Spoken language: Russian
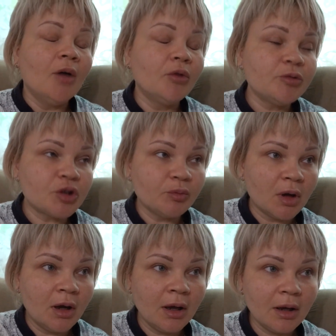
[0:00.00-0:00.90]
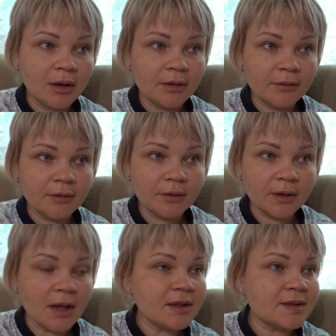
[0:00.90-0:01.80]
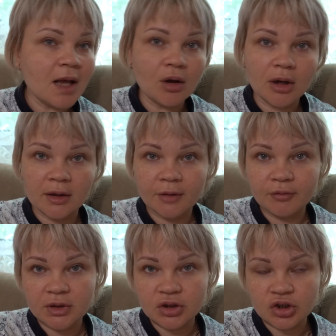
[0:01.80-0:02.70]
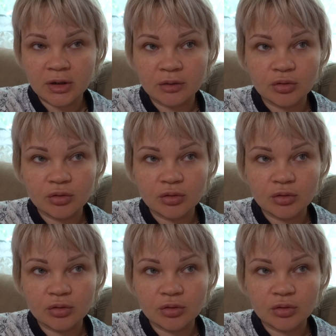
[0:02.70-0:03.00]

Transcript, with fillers: В общем, я не знаю, как я выдержала.